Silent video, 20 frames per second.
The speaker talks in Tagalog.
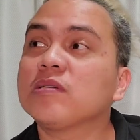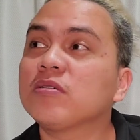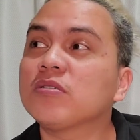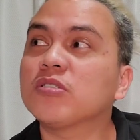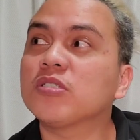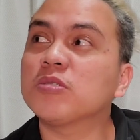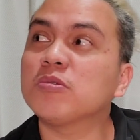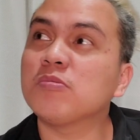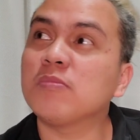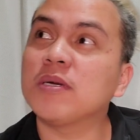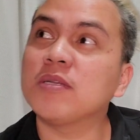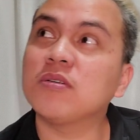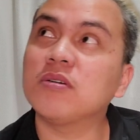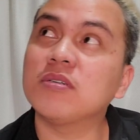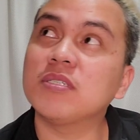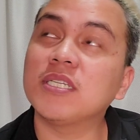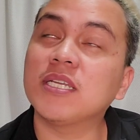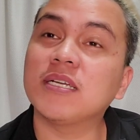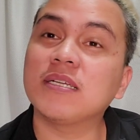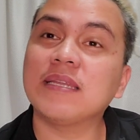gusto mo
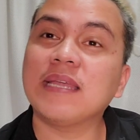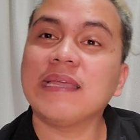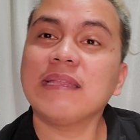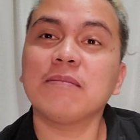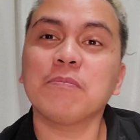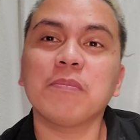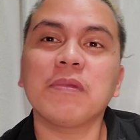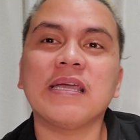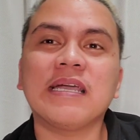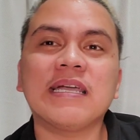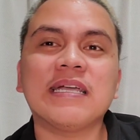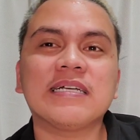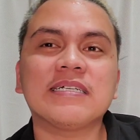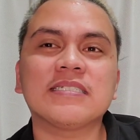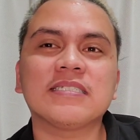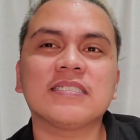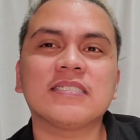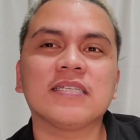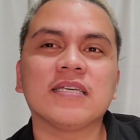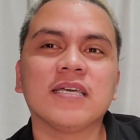manood ng
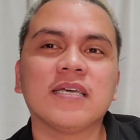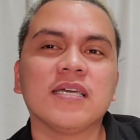Netflix,